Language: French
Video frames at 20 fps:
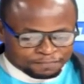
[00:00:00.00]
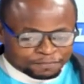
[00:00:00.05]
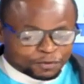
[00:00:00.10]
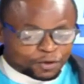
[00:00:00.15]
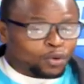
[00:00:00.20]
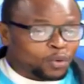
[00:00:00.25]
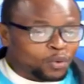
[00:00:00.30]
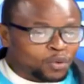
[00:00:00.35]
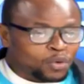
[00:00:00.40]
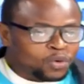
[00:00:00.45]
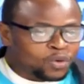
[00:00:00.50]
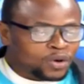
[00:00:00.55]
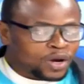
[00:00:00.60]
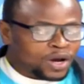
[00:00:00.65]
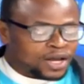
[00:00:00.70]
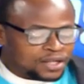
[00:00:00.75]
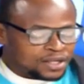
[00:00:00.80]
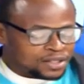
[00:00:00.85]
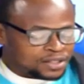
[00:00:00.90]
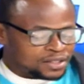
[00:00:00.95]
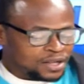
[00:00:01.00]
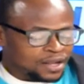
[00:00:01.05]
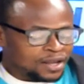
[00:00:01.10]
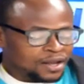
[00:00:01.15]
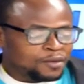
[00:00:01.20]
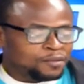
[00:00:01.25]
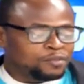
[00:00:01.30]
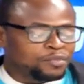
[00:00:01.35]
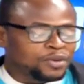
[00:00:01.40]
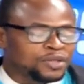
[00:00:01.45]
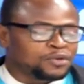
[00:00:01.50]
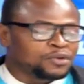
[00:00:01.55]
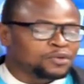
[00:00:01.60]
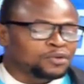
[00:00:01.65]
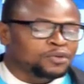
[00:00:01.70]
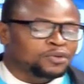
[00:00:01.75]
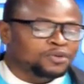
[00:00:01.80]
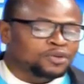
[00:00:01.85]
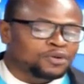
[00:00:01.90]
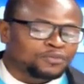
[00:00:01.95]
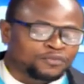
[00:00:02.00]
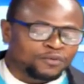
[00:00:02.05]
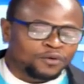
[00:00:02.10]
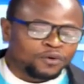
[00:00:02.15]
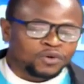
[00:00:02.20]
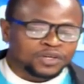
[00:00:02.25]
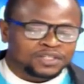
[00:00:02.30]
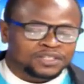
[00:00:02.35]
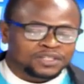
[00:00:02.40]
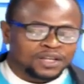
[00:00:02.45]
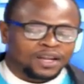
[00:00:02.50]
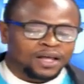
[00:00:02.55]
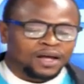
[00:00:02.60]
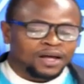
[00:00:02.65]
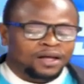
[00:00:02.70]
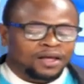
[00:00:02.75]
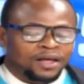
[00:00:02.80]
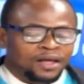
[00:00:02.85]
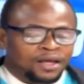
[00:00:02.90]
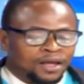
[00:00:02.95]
Kongolo euh, a essayé un peu de, frôler cela.